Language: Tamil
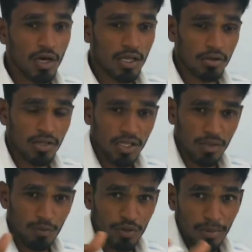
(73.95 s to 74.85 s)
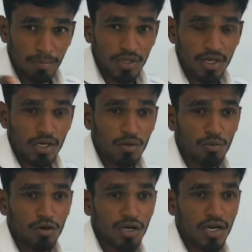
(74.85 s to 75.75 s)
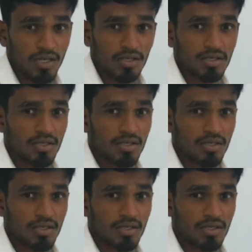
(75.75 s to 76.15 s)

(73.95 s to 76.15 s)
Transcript: அதாவது அதை புதைப்பதற்கு முன்னால்